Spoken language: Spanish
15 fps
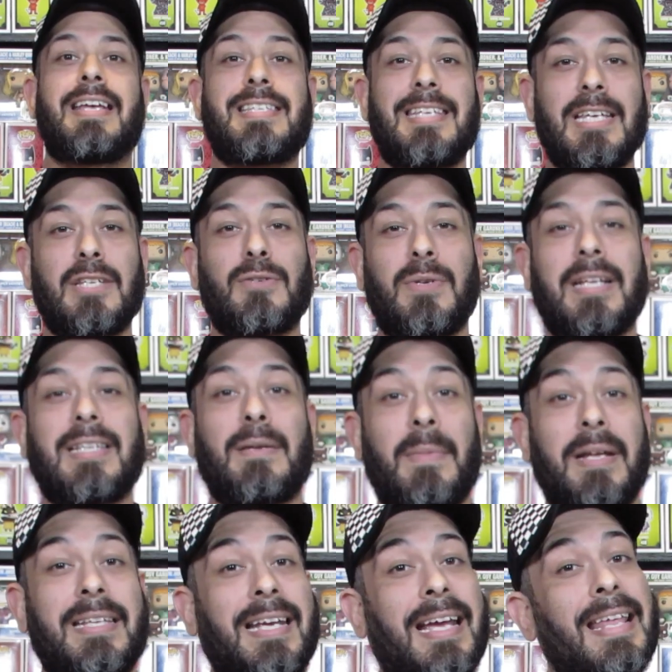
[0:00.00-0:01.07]
que sí es una
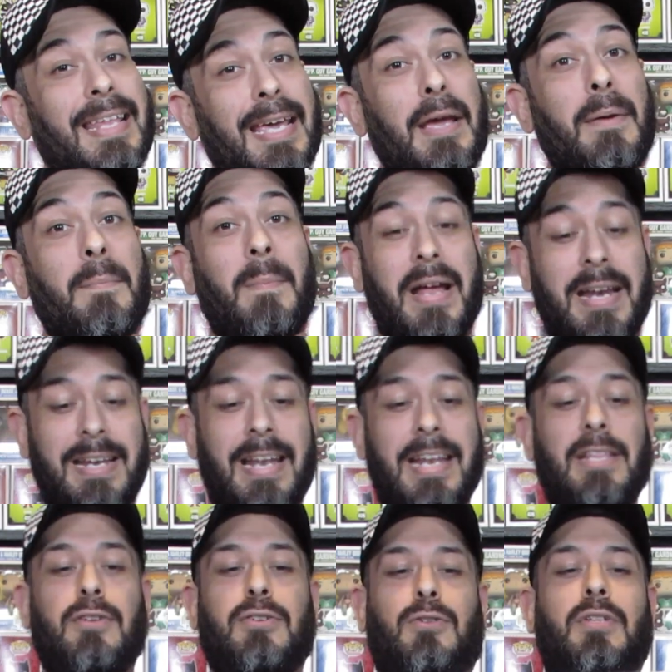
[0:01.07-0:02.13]
temática de
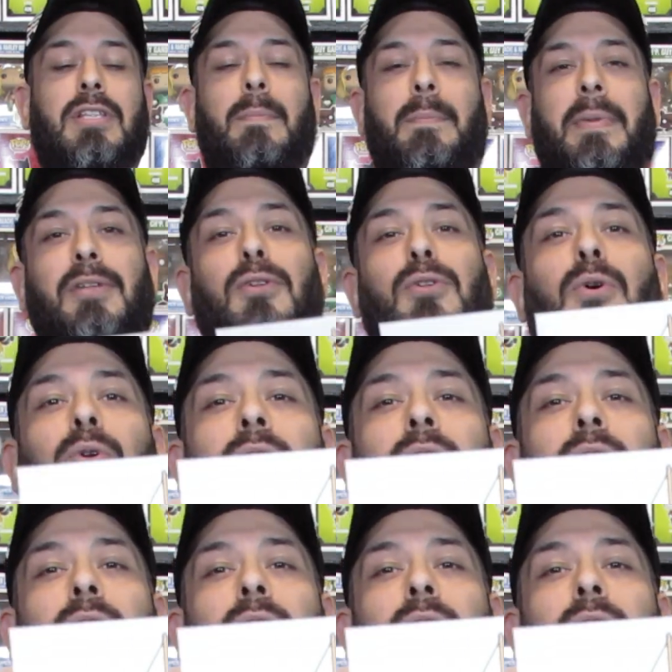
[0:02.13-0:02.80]
marineritos. Estoy tapando todo